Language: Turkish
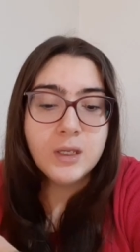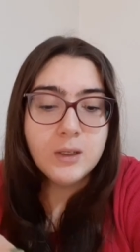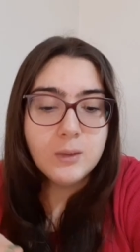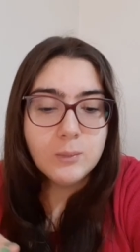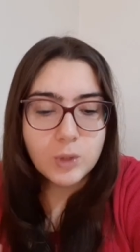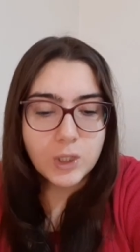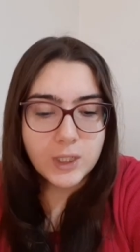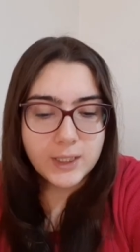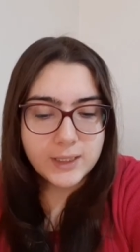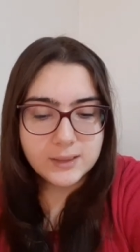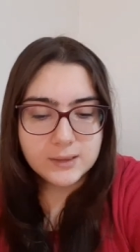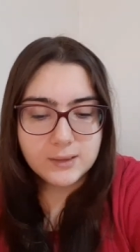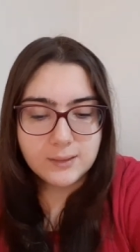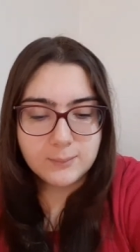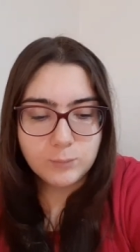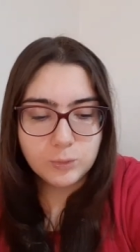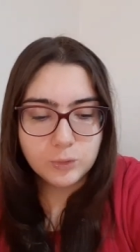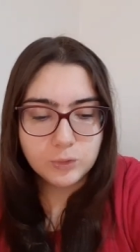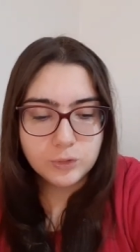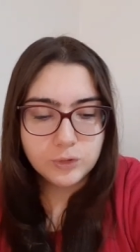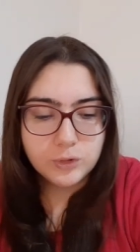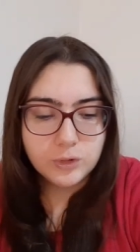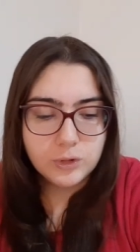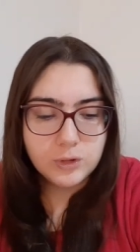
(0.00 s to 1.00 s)
Bu arada
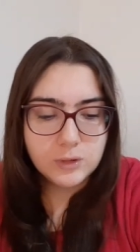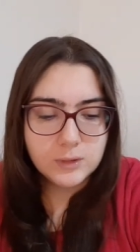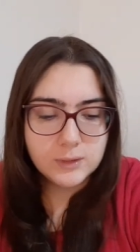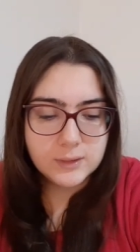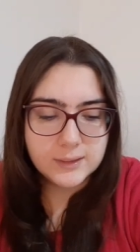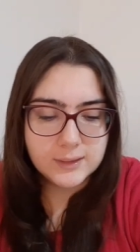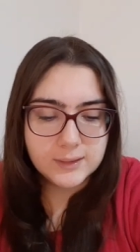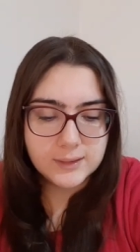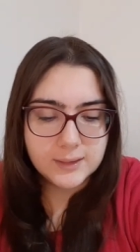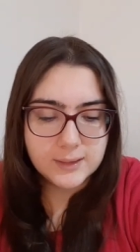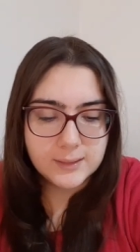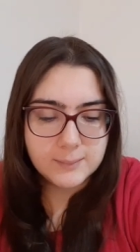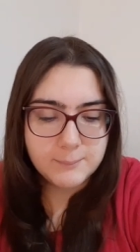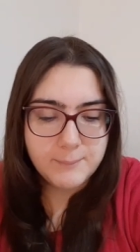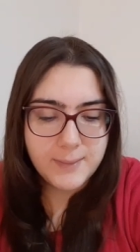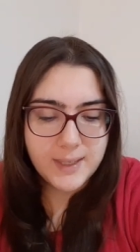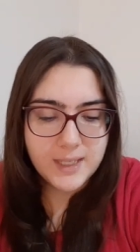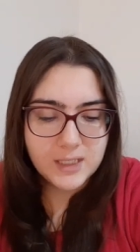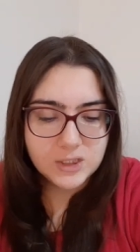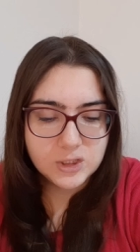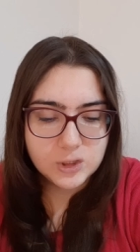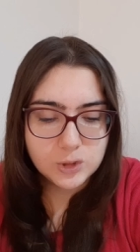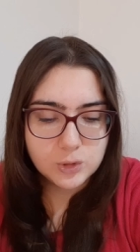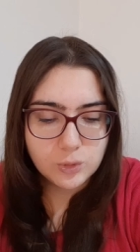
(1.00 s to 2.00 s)
bugün
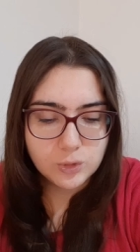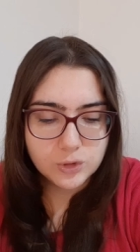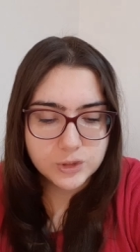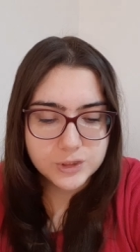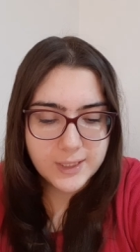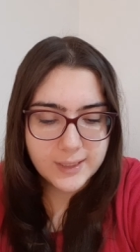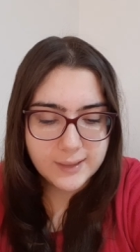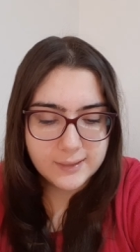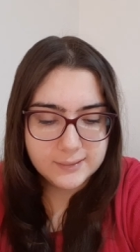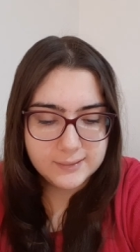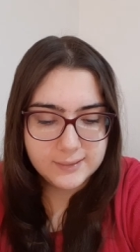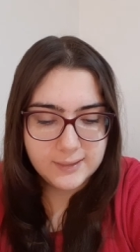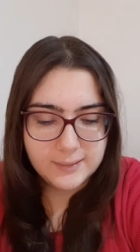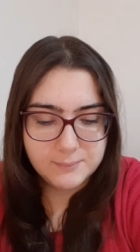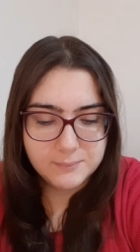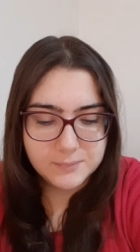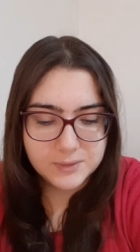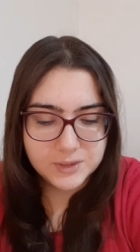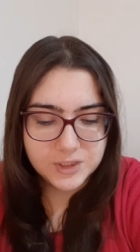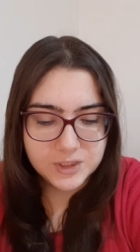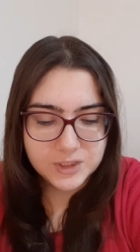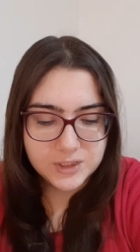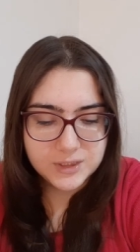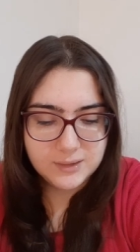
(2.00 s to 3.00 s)
5 e, Ocak
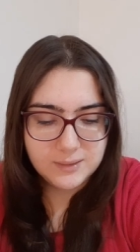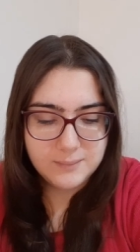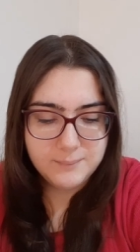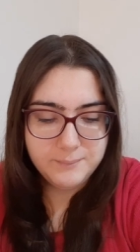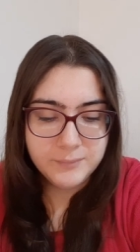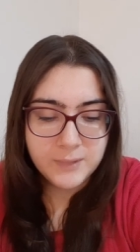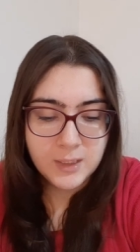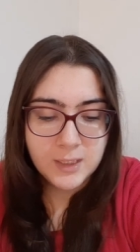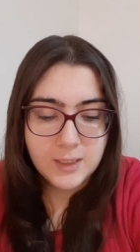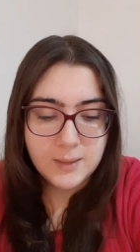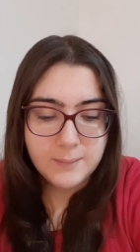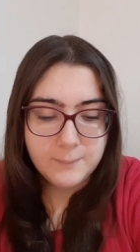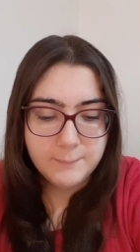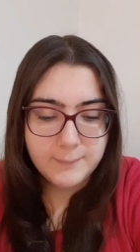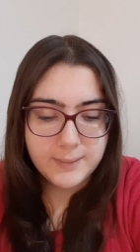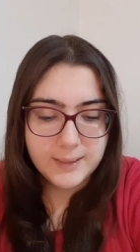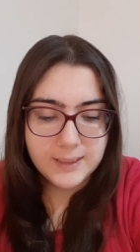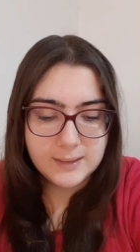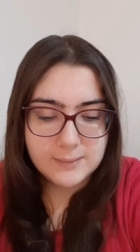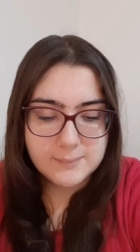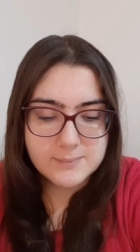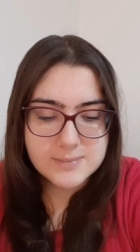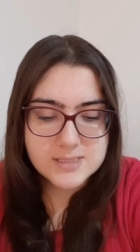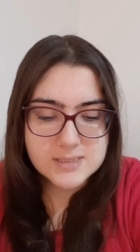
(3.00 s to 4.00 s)
demiştim.
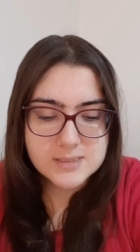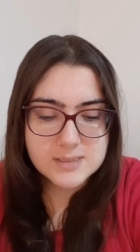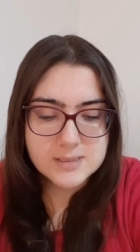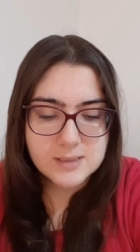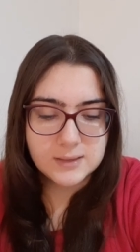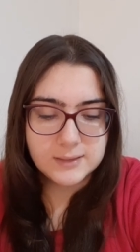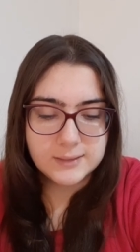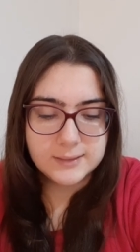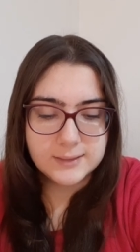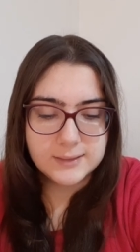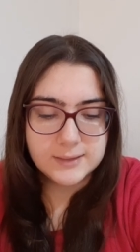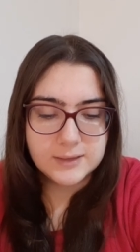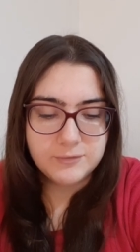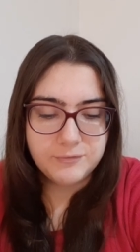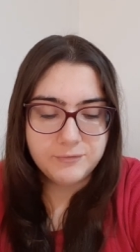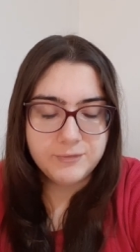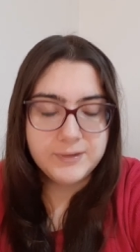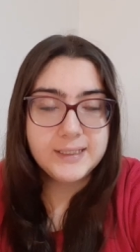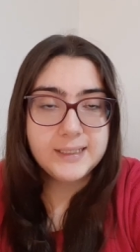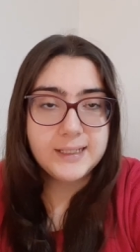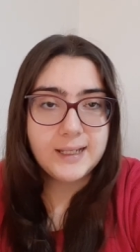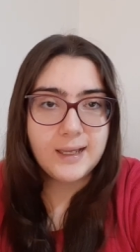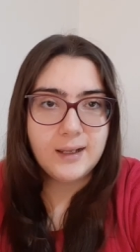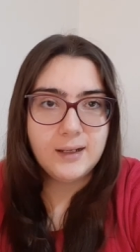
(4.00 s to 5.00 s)
Benim e,
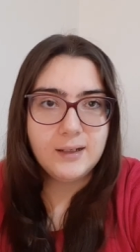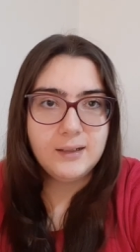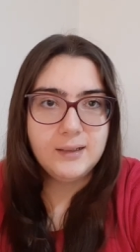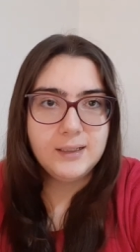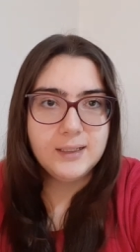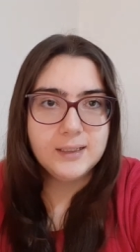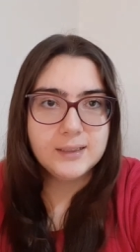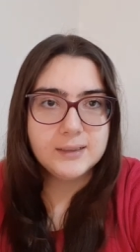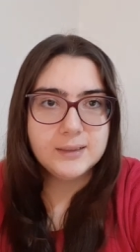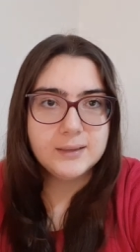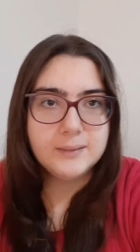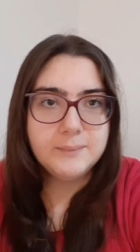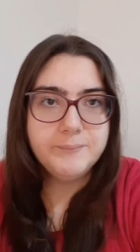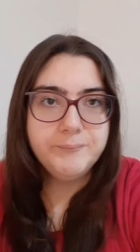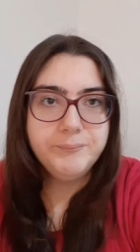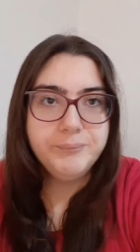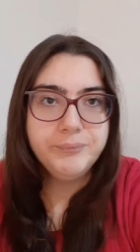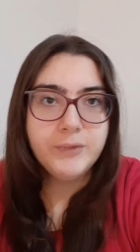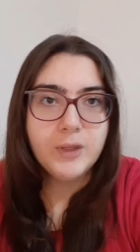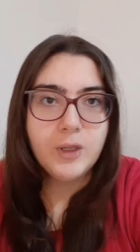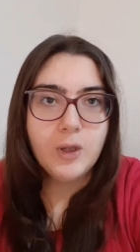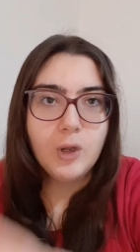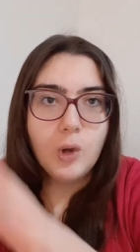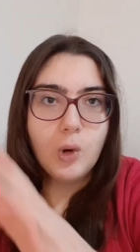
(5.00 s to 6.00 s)
finallerim
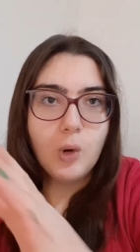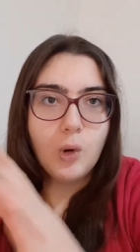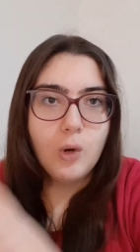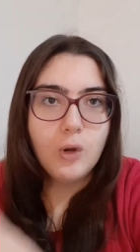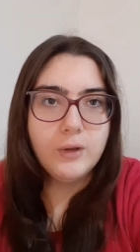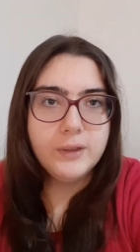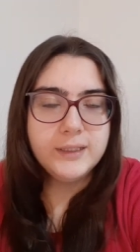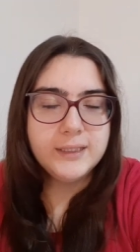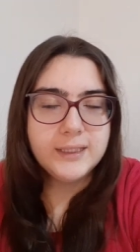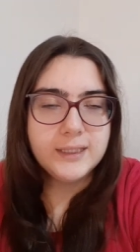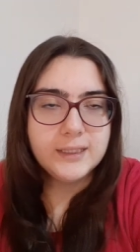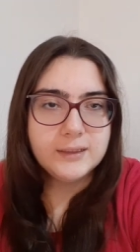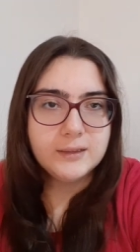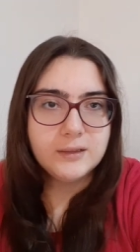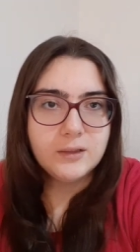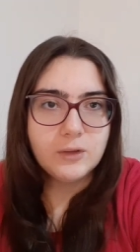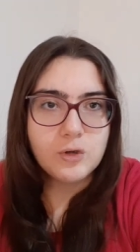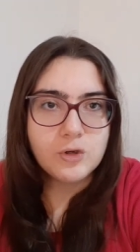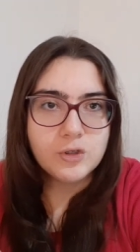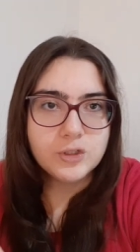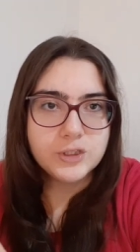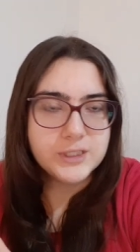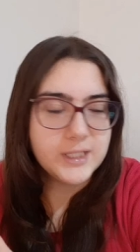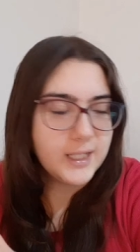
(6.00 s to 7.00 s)
17
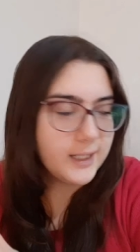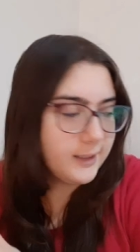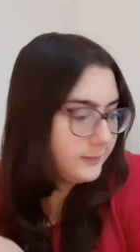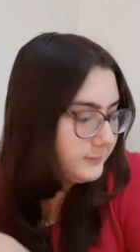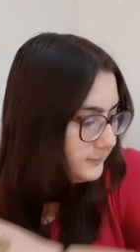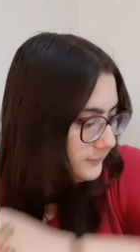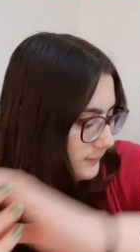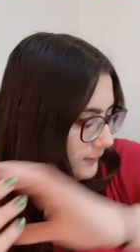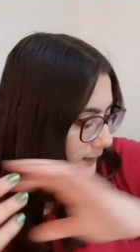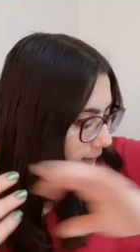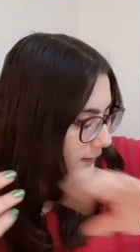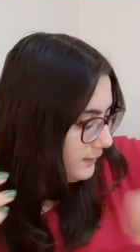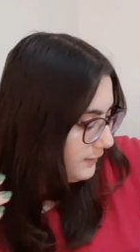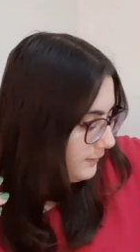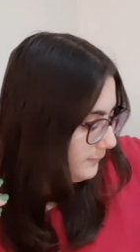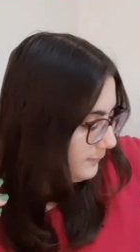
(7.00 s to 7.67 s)
Ocak'ta